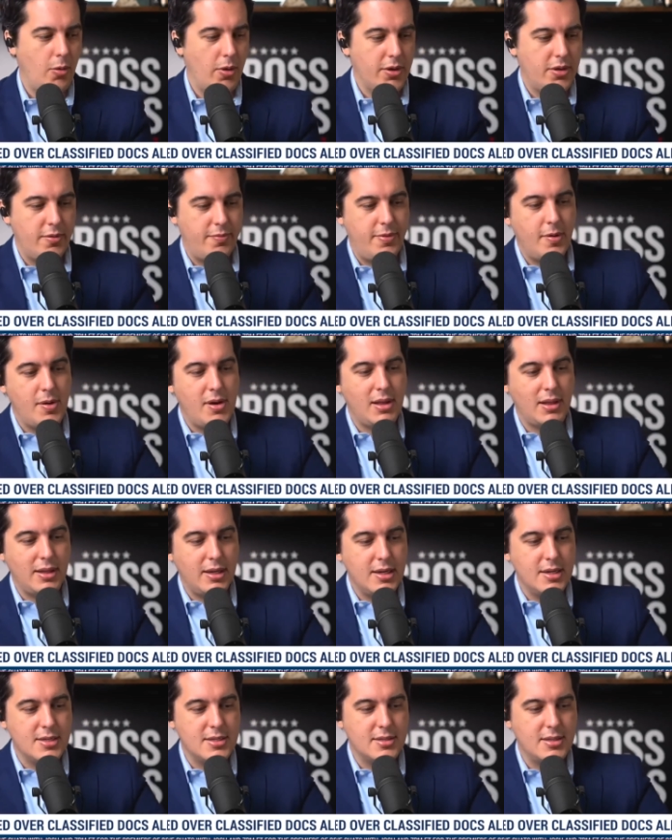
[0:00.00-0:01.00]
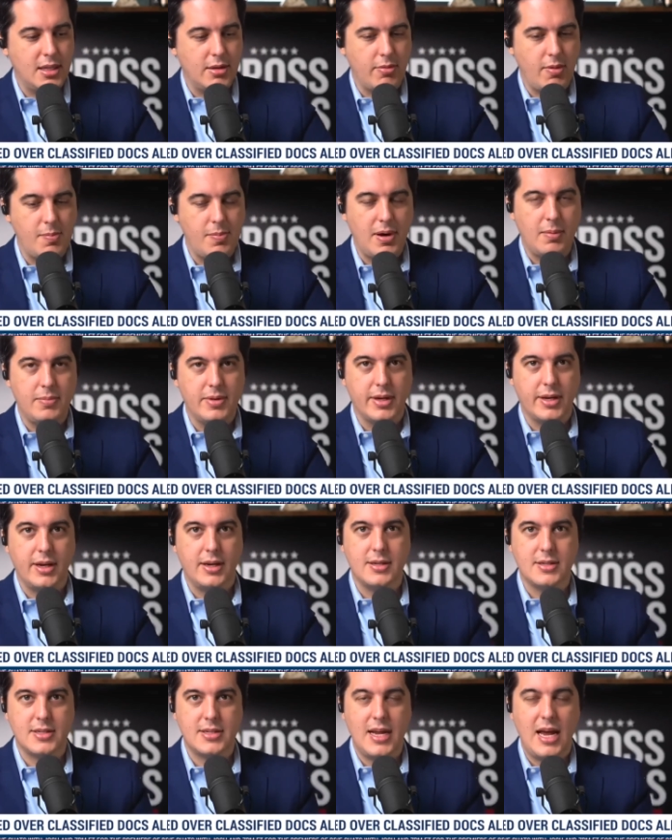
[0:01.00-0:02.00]
perlomeno all'interno
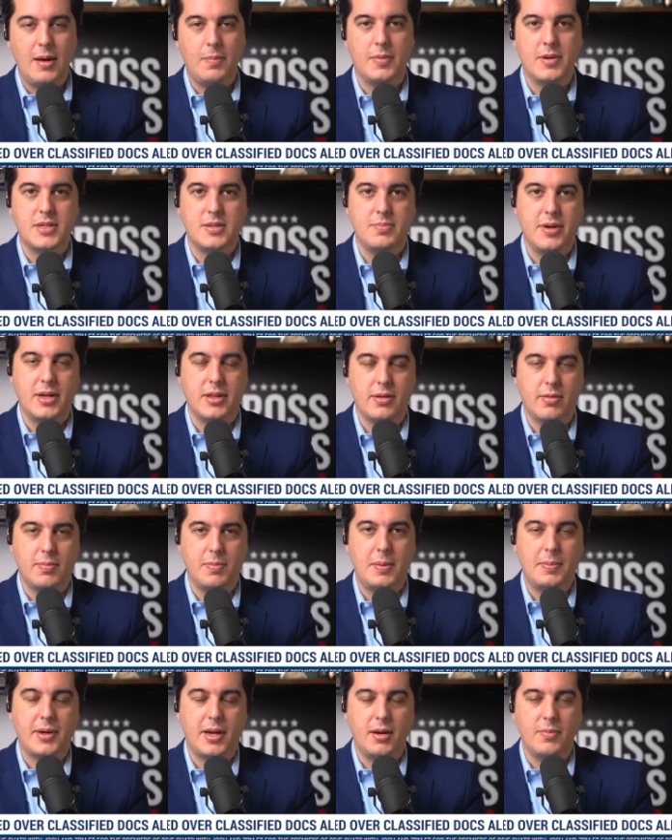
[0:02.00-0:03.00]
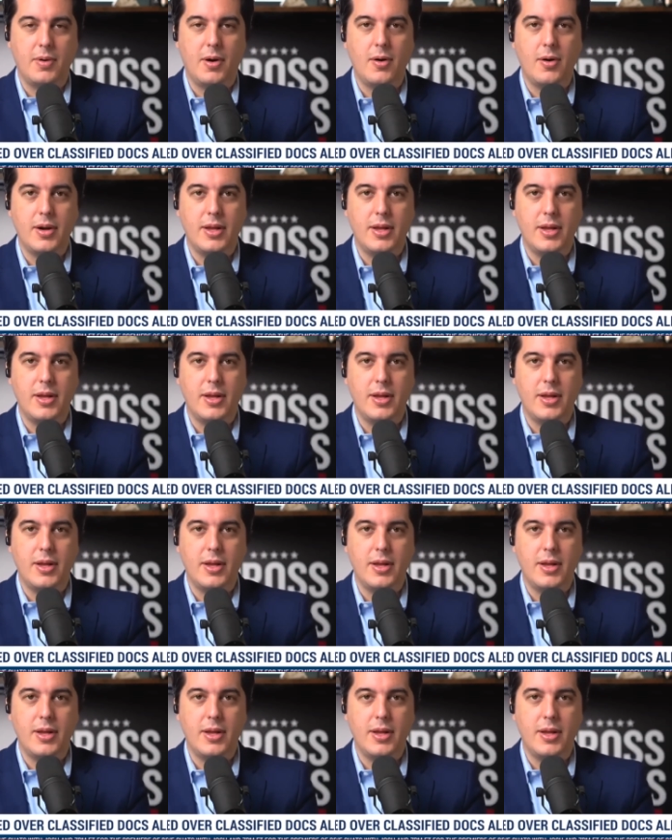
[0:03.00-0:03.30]
dell'establishment repubblicano,